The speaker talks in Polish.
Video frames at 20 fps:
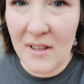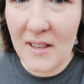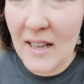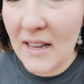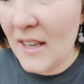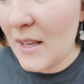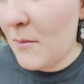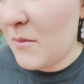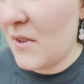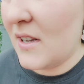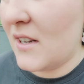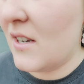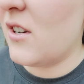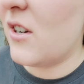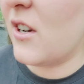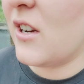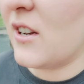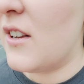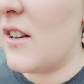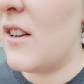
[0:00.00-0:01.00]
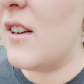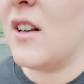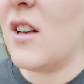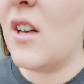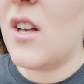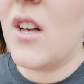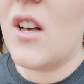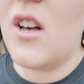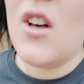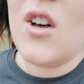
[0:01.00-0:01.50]
takim też
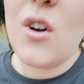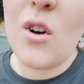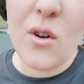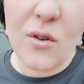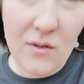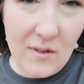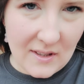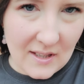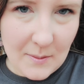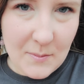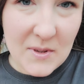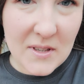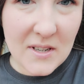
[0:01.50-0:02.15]
kątem.